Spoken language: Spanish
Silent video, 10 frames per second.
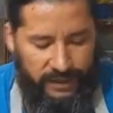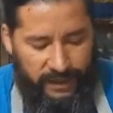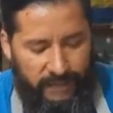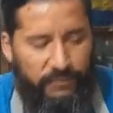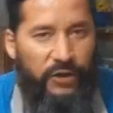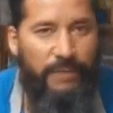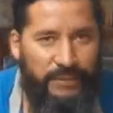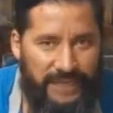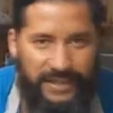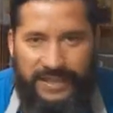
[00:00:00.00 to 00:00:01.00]
eh, voy a
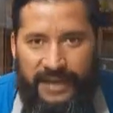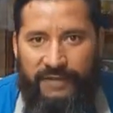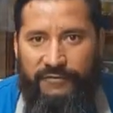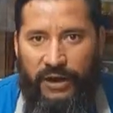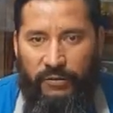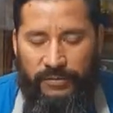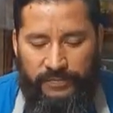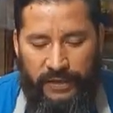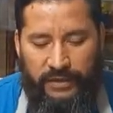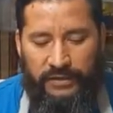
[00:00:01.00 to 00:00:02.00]
empezar a sacar el fragua.
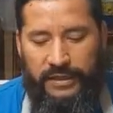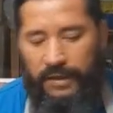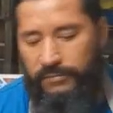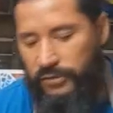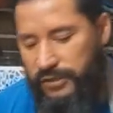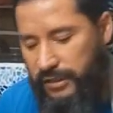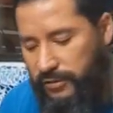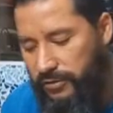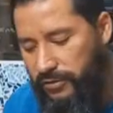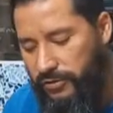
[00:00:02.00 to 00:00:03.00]
En cambio, si
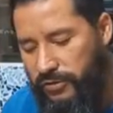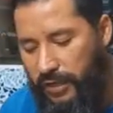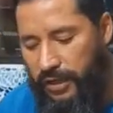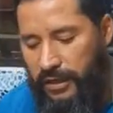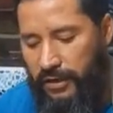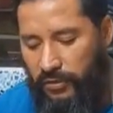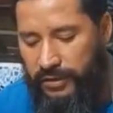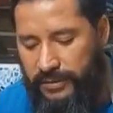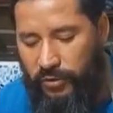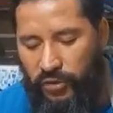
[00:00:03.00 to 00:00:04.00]
nosotros lo
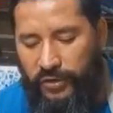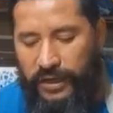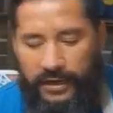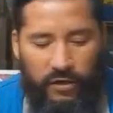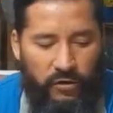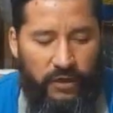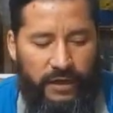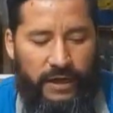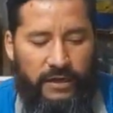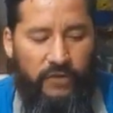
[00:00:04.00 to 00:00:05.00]
hacemos con el alcohol,
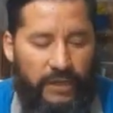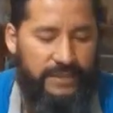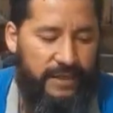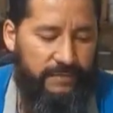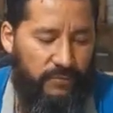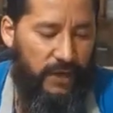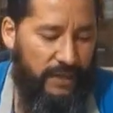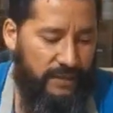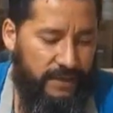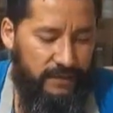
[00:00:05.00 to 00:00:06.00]
el alcohol va a ser
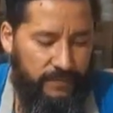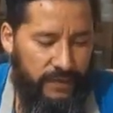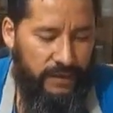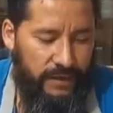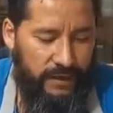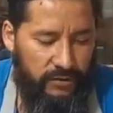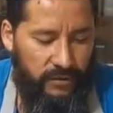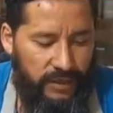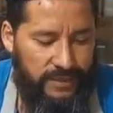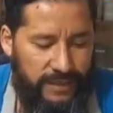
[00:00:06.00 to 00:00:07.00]
volátil, esto
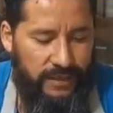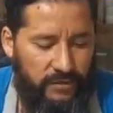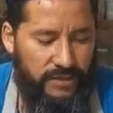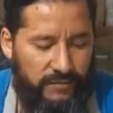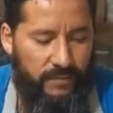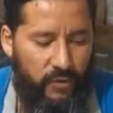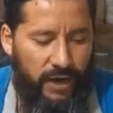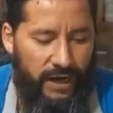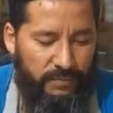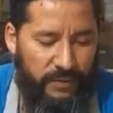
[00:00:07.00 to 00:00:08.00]
quiere decir que no se va a
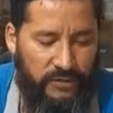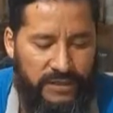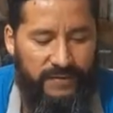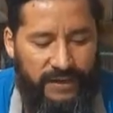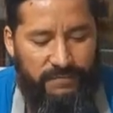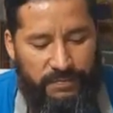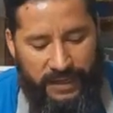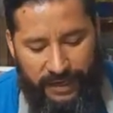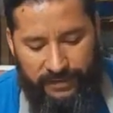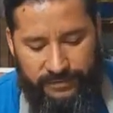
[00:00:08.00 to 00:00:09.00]
mojar, pero sí va a
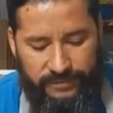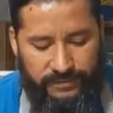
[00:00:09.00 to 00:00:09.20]
limpiar.